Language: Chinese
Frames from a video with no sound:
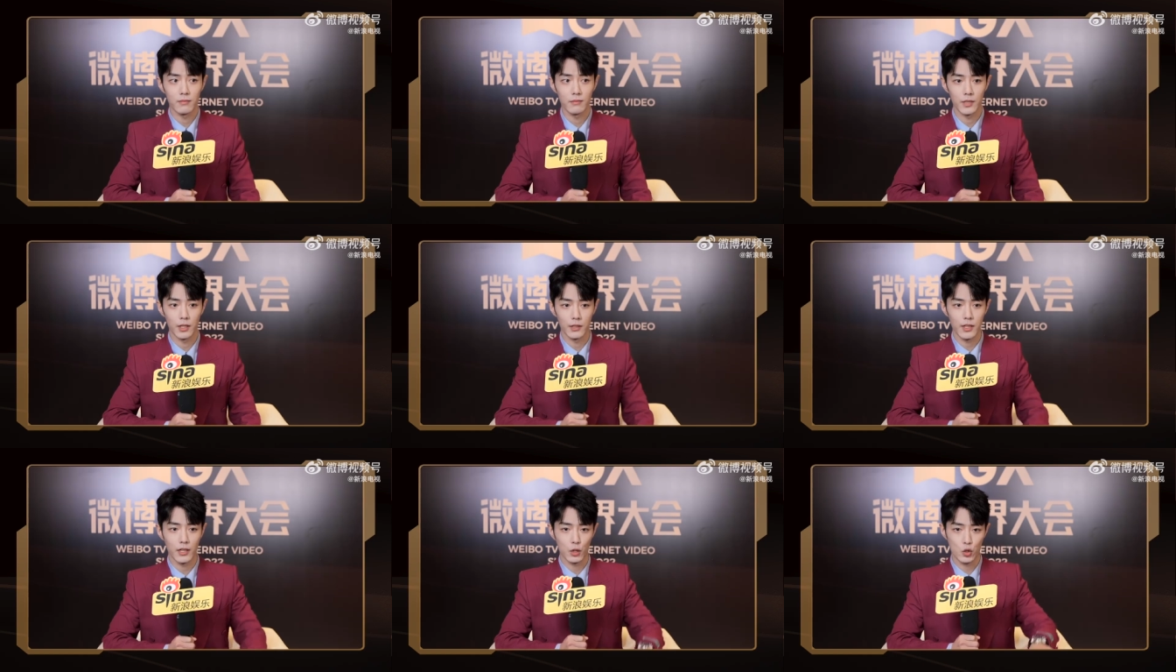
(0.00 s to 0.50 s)

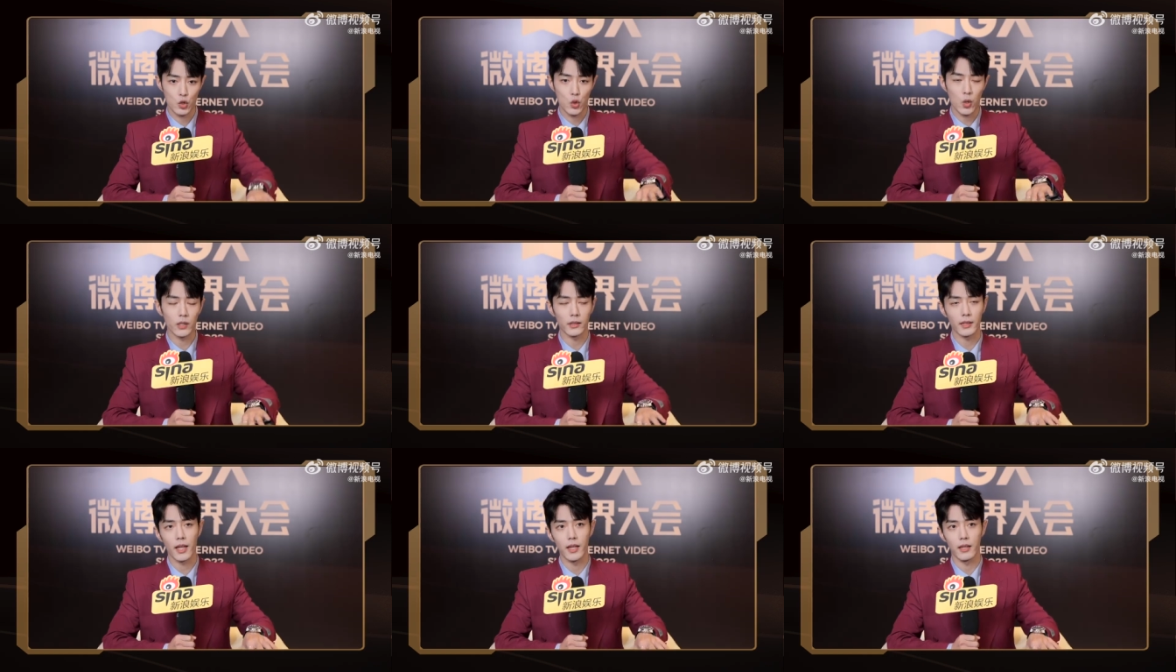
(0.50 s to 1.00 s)
的那个
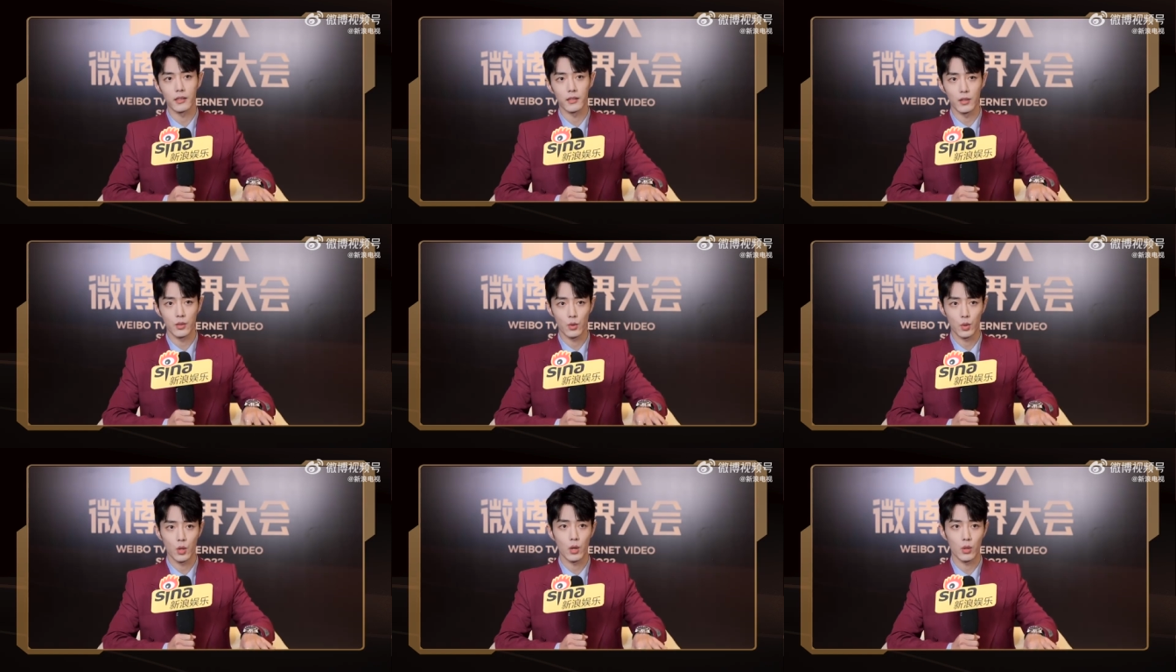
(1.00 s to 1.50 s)
状态，
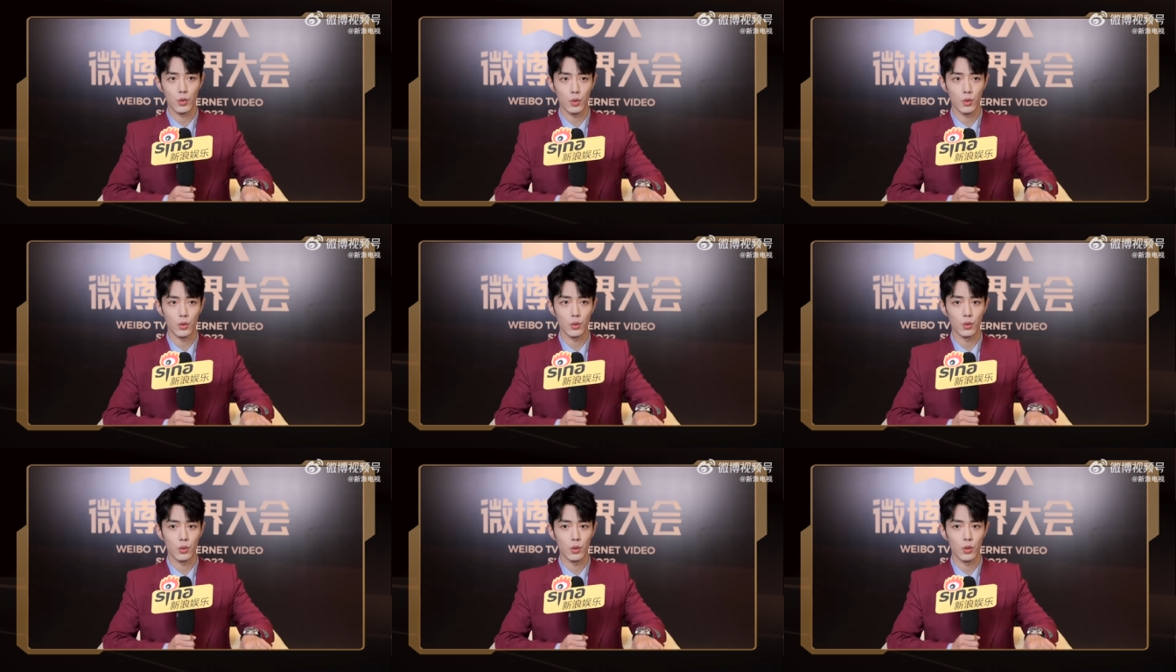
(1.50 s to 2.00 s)
你需要
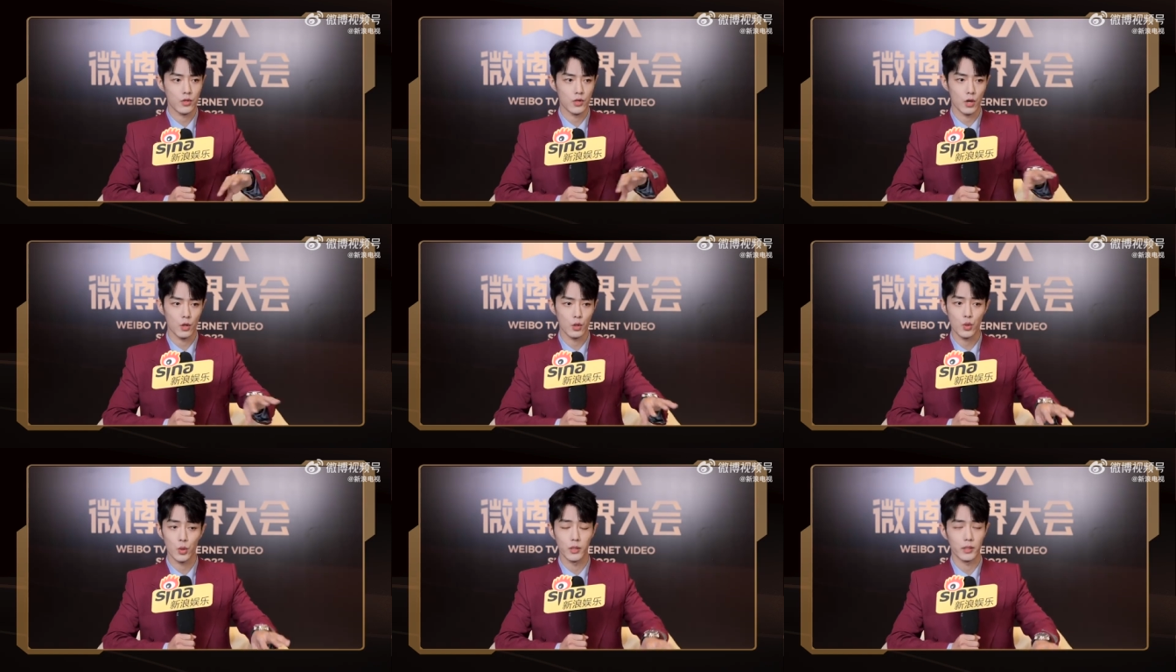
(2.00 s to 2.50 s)
去
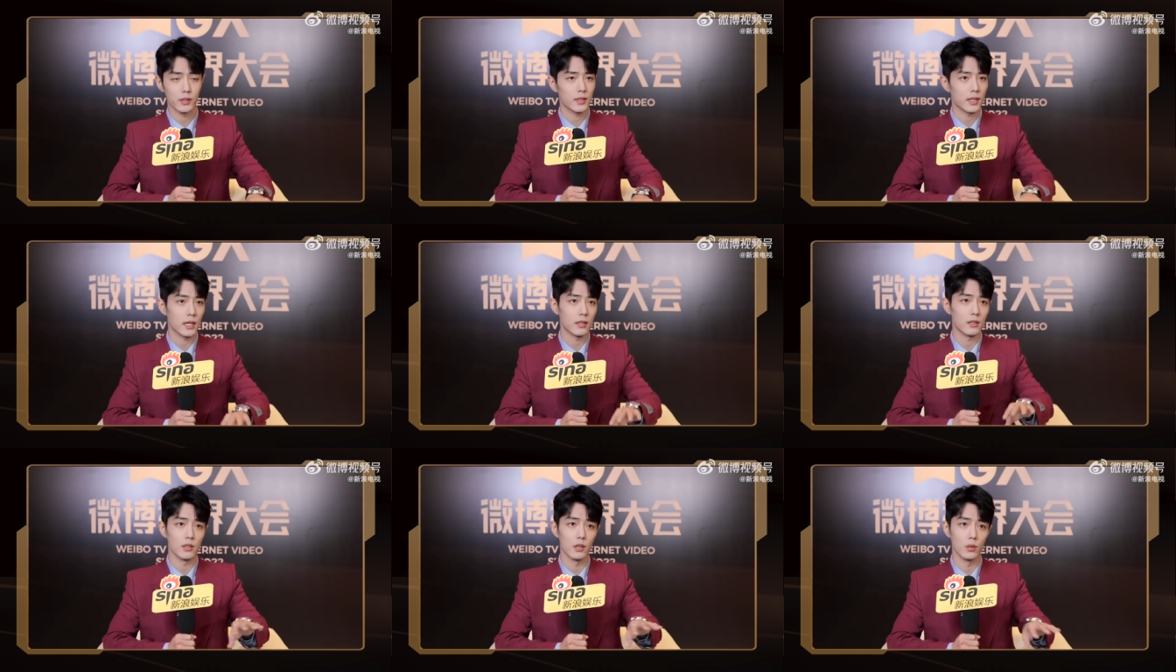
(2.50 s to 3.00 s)
找准
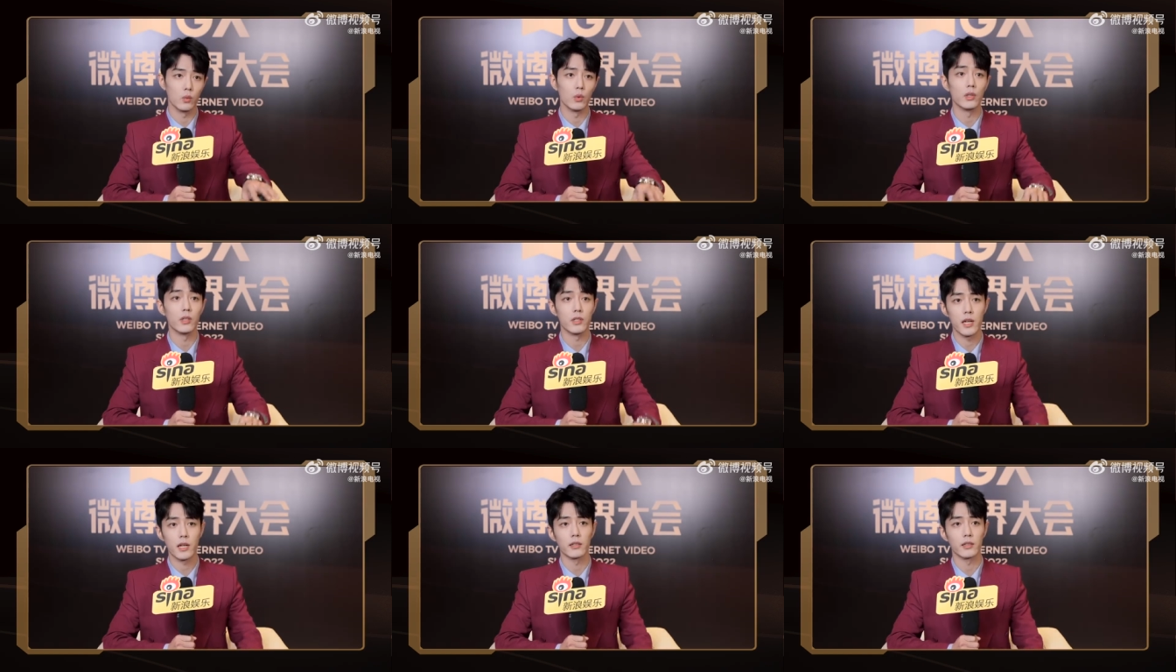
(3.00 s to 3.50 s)
他的人物
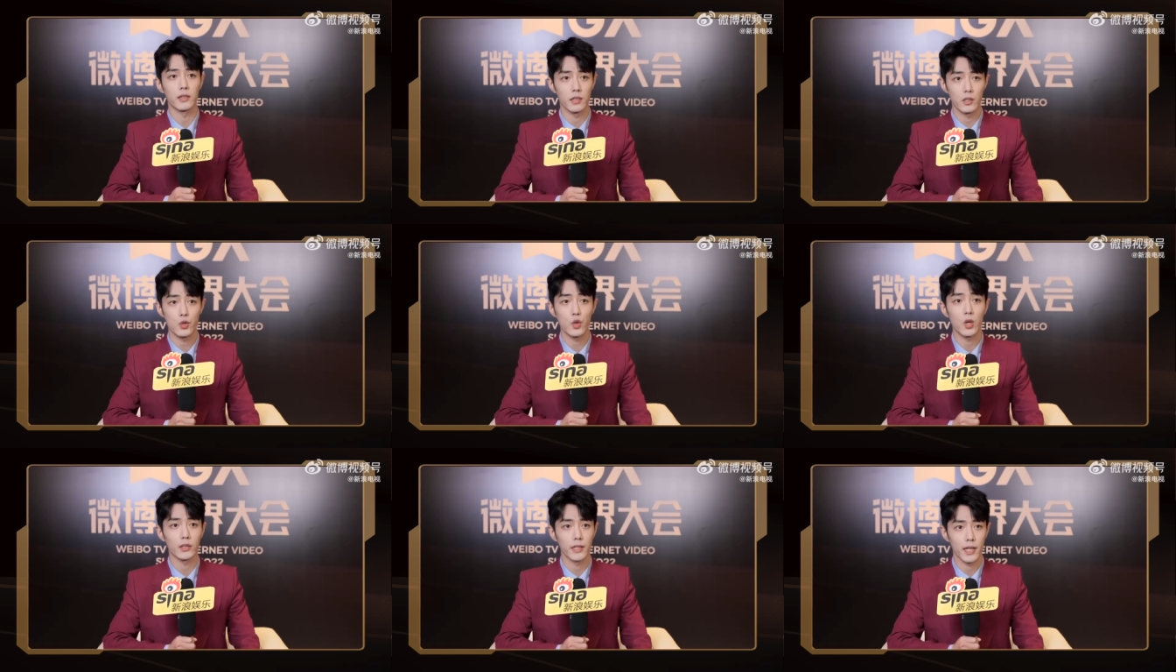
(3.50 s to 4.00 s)
的这样的一个
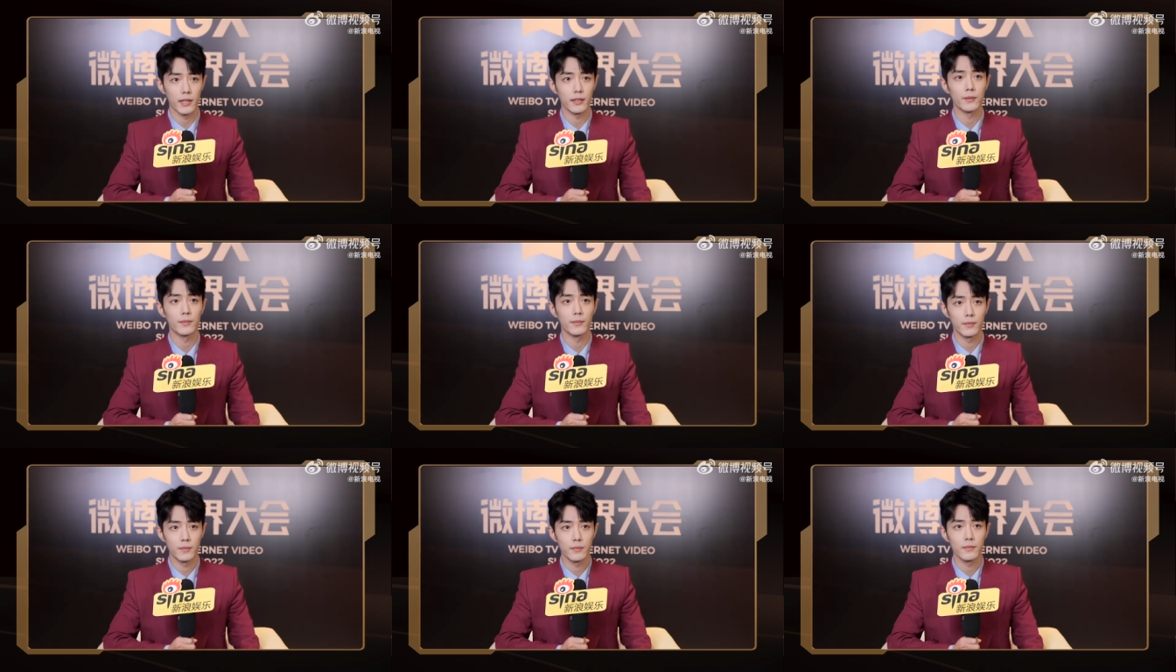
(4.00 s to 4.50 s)
状态。
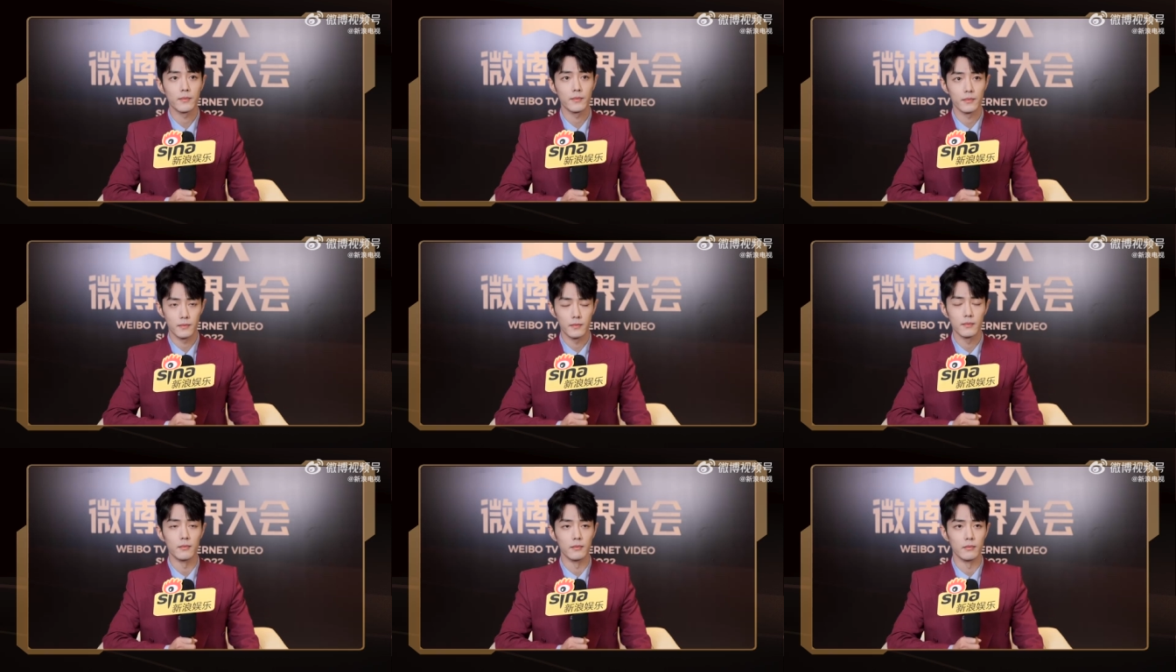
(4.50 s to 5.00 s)

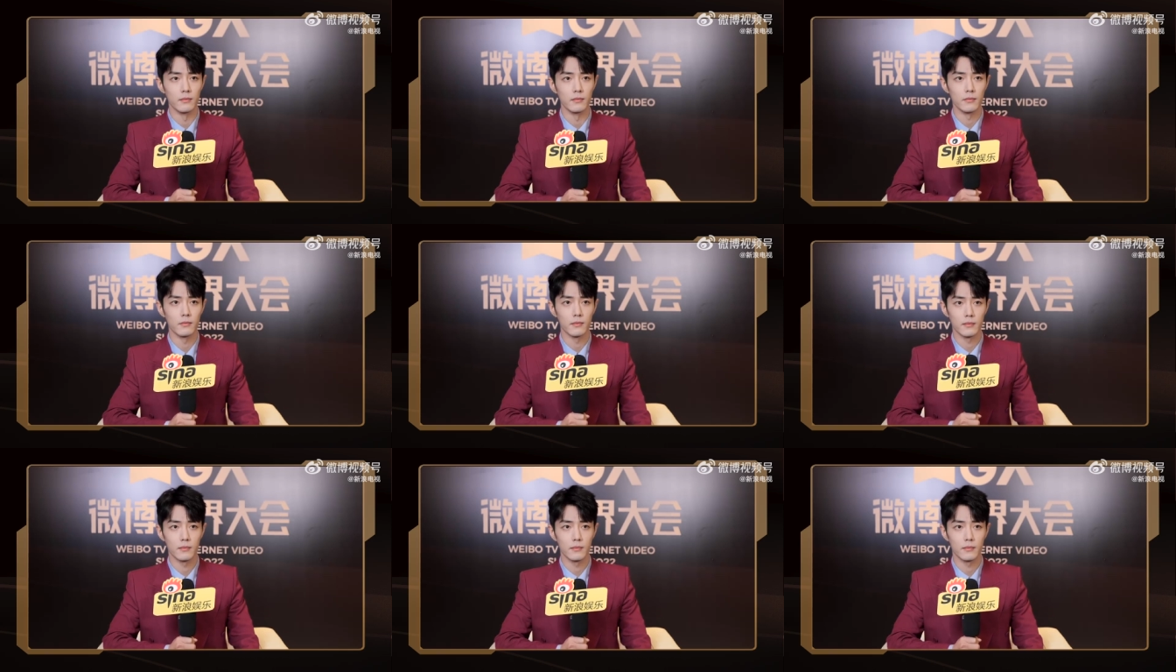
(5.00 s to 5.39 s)
嗯。